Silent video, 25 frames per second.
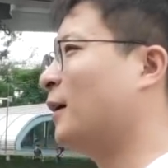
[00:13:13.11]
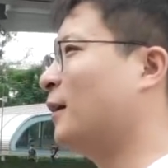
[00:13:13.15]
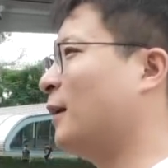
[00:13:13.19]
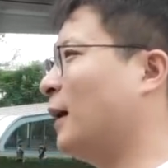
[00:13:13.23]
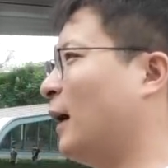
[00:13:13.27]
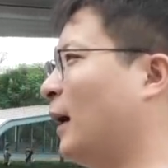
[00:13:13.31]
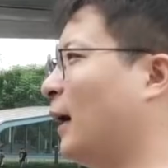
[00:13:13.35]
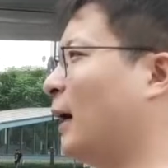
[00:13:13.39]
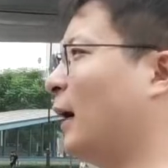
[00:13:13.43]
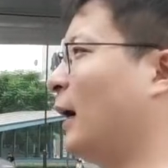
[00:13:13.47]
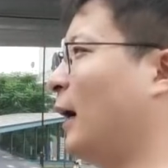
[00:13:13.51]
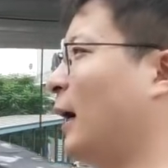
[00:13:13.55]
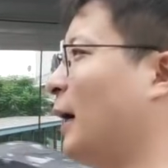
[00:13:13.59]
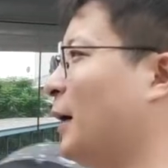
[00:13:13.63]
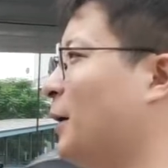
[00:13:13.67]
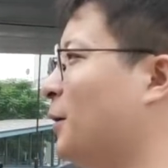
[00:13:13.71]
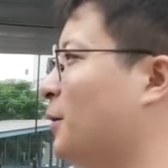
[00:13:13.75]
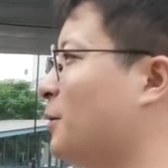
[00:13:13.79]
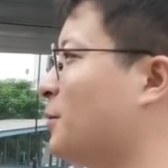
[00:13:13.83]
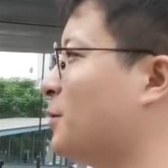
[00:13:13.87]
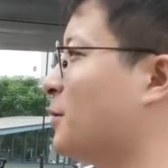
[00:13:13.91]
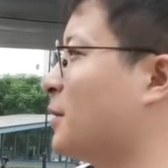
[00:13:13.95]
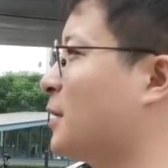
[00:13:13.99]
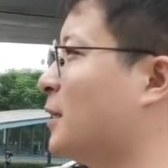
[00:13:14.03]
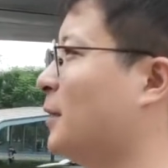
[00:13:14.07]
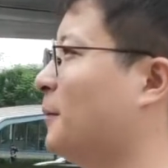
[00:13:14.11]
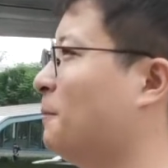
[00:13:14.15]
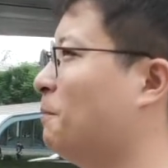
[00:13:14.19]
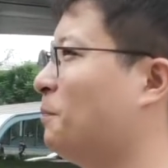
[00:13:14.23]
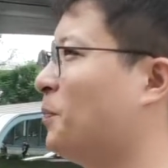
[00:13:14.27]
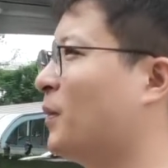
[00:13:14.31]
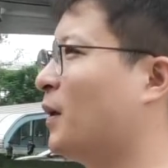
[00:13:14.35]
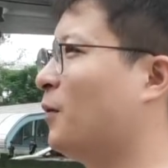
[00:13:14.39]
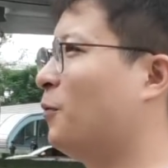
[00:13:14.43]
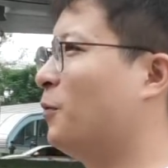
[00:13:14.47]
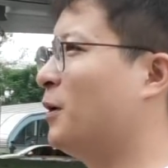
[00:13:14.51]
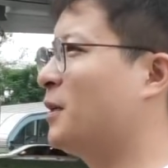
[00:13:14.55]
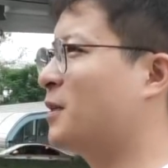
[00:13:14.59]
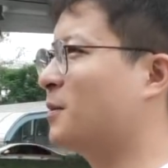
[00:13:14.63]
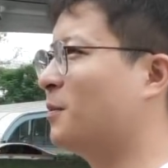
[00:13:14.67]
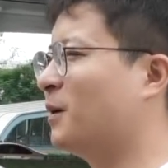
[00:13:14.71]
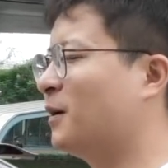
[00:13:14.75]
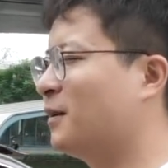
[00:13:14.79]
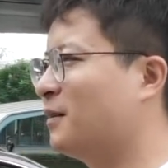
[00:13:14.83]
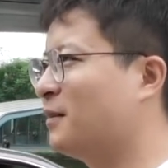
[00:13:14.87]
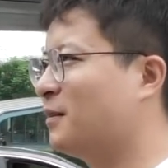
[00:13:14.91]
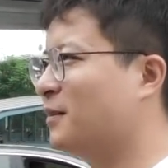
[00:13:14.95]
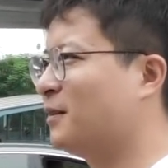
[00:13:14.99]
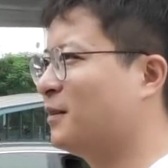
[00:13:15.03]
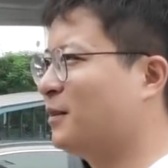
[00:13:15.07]
那还有就是，为什
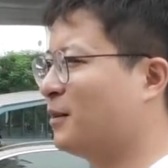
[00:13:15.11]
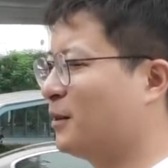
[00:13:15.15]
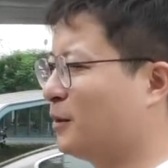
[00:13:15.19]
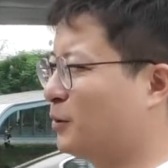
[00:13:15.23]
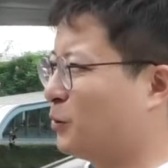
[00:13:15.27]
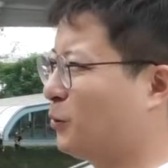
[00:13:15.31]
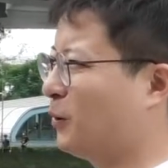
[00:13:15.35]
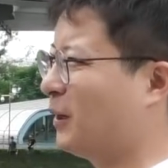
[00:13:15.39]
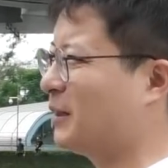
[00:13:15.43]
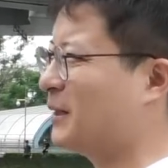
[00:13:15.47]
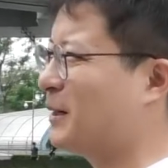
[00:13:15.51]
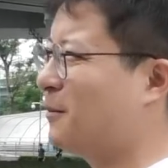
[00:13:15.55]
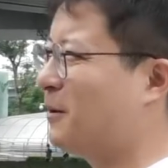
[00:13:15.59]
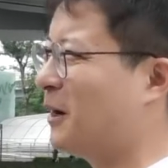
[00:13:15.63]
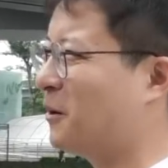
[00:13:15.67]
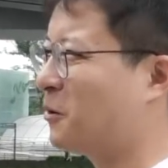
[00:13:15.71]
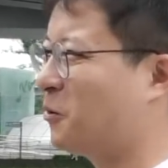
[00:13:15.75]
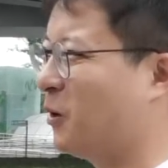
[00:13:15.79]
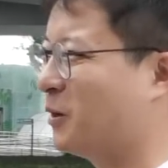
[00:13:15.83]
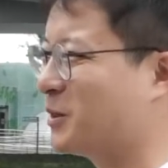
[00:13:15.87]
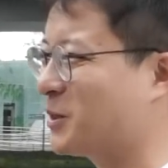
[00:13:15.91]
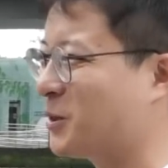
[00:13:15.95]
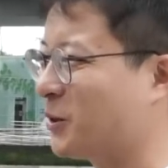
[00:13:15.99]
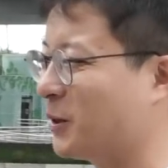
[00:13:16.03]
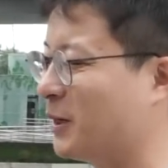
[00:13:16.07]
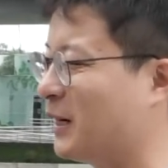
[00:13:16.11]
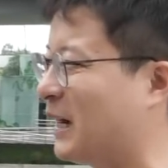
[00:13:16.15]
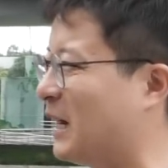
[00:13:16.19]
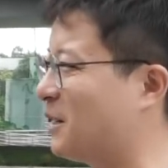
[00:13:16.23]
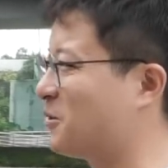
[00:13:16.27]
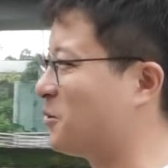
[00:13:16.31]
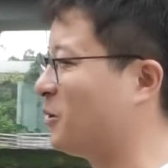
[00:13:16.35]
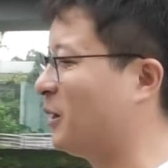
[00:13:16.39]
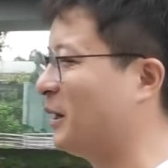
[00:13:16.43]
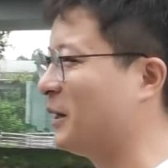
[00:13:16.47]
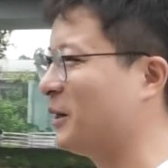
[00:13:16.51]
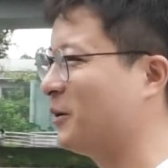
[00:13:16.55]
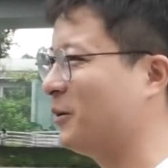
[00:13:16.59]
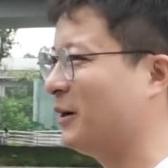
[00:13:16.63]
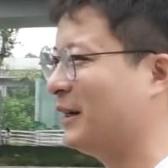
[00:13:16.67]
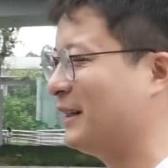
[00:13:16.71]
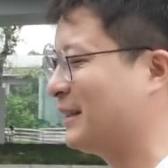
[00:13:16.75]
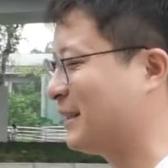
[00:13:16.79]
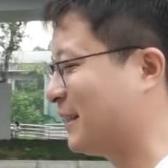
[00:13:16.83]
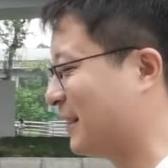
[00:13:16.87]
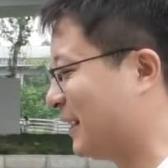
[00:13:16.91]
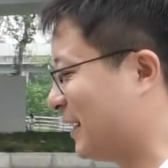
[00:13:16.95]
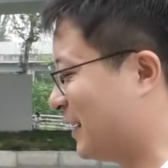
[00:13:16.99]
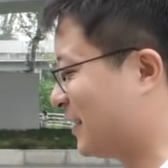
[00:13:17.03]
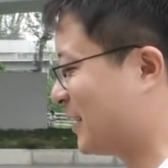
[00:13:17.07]
么呃突然间把广州给拉出来？因为
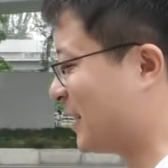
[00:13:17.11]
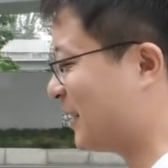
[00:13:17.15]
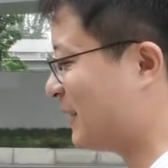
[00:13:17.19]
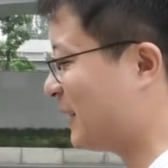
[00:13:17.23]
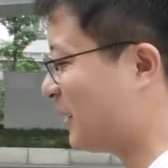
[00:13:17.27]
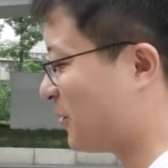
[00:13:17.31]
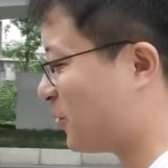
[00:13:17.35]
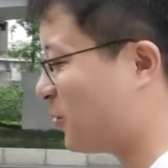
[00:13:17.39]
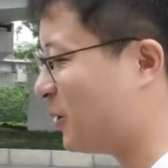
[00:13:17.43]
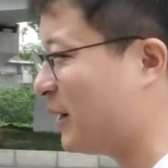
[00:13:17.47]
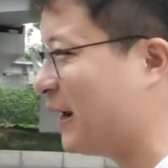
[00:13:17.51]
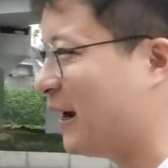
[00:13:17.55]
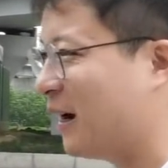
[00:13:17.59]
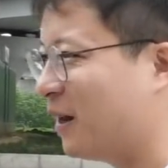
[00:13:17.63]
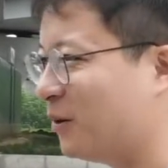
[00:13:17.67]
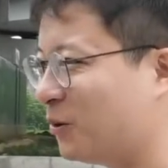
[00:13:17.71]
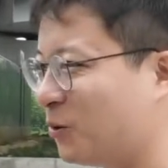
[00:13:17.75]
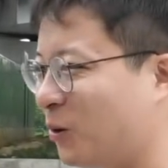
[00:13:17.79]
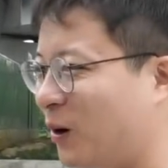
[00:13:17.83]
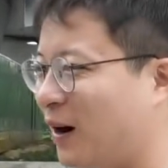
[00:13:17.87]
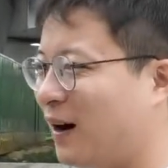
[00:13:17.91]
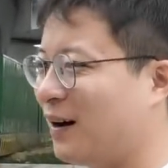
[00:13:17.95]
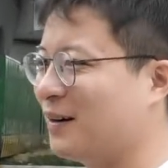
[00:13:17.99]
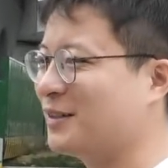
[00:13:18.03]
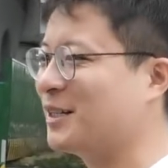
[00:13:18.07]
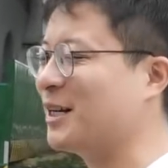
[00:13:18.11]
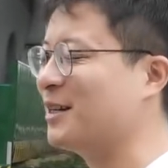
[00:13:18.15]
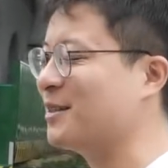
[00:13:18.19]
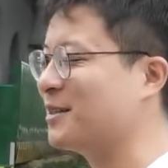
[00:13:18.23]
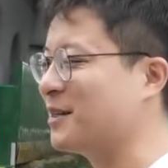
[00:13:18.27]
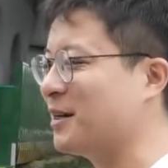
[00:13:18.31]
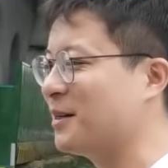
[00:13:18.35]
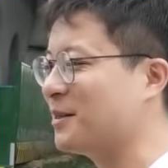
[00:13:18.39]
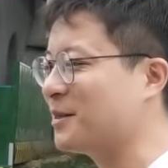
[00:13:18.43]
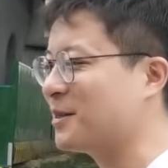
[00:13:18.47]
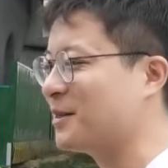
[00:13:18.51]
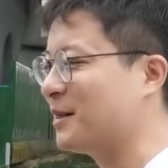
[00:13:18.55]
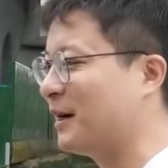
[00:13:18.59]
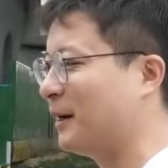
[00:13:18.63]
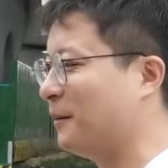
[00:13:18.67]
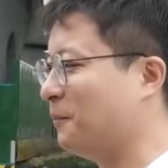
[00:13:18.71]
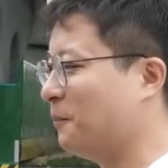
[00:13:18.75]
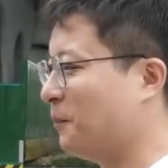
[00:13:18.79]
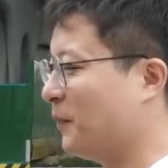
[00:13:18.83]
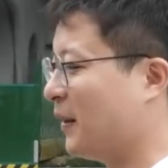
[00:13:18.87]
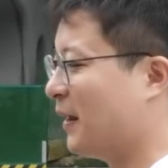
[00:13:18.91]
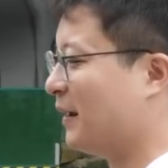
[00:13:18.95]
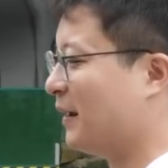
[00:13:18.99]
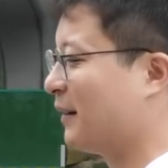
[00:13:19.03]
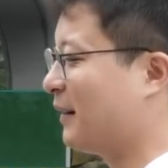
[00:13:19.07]
现在国内很多二线城市啊，
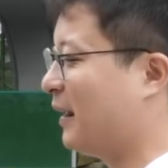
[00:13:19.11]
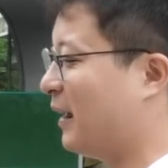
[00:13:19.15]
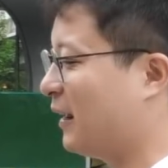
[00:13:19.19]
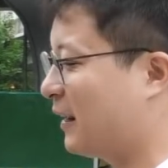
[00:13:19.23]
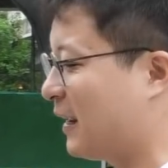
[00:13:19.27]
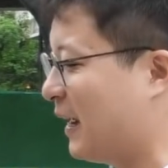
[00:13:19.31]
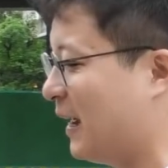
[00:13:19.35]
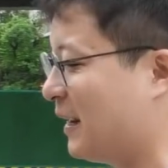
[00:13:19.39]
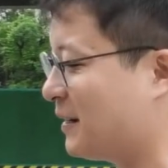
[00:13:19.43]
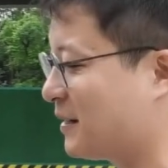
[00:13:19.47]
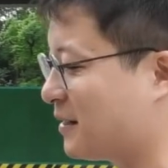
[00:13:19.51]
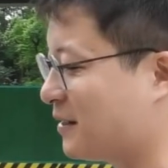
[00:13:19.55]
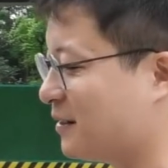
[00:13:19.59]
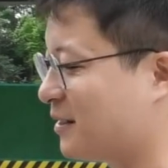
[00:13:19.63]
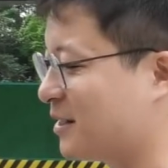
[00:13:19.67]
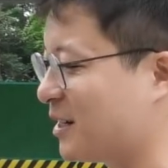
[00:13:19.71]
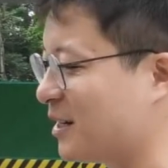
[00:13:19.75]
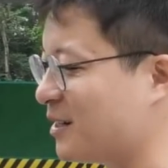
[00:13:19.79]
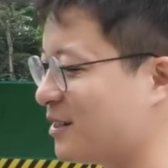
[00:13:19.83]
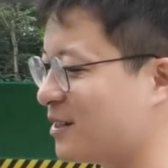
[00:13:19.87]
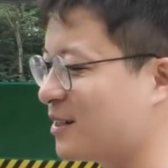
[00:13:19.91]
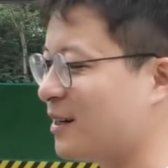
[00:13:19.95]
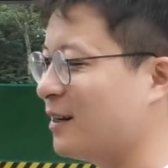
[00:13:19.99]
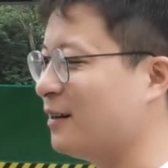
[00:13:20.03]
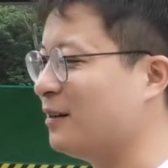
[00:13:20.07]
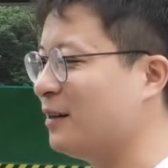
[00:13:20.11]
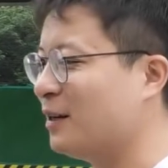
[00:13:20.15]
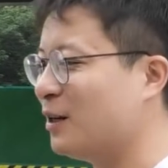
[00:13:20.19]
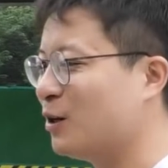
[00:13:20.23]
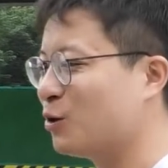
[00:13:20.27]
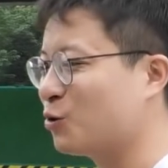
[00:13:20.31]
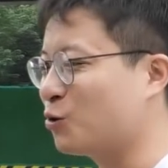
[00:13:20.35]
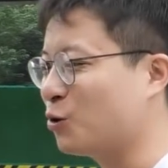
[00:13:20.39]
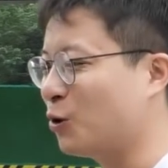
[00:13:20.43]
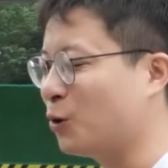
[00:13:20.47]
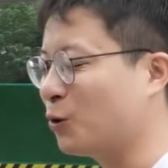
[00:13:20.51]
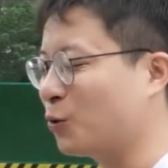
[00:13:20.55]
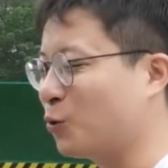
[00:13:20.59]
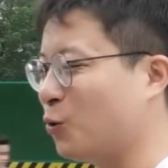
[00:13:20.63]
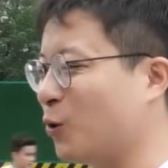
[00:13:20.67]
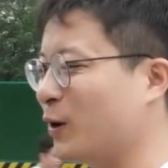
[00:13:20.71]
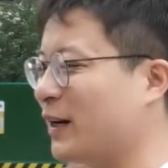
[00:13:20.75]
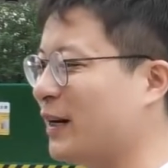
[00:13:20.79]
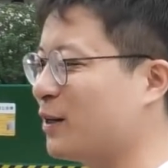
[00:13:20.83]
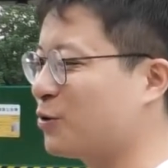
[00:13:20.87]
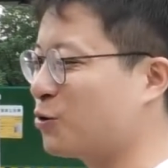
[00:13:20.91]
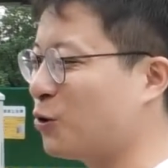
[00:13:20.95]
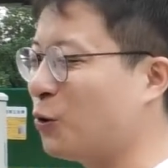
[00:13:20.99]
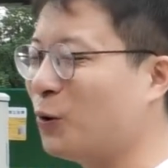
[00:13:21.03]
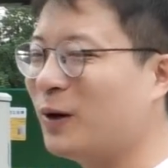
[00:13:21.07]
它开始竞争所国
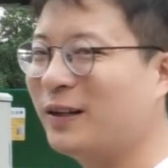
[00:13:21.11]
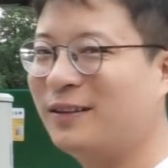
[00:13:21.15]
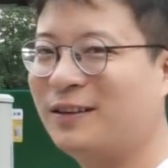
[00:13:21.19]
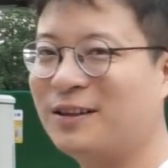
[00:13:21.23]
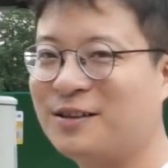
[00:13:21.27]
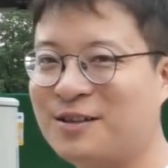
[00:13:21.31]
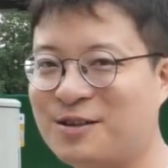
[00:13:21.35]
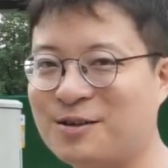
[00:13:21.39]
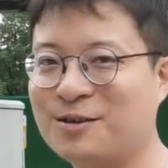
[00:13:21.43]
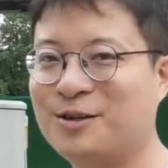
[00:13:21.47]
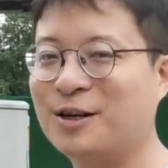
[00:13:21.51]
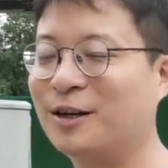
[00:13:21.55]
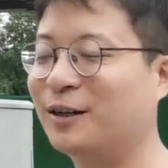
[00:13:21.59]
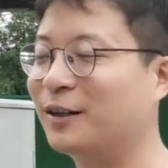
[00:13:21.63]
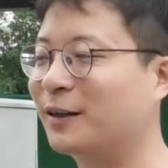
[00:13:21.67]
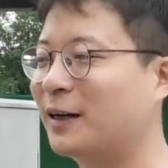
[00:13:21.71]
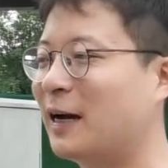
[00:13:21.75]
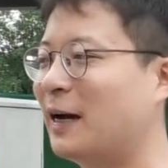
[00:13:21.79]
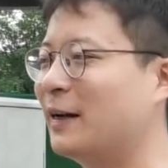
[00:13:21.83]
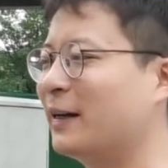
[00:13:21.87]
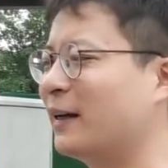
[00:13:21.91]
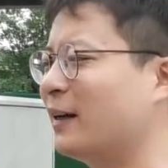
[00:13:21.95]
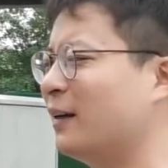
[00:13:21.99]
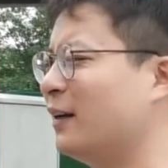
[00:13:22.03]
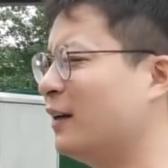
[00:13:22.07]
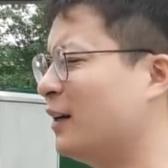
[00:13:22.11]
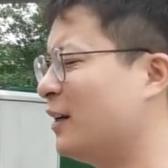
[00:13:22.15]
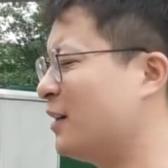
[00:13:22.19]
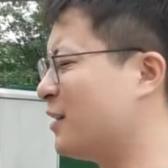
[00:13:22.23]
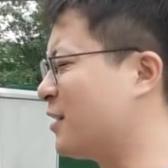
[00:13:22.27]
内所谓第四城的概念。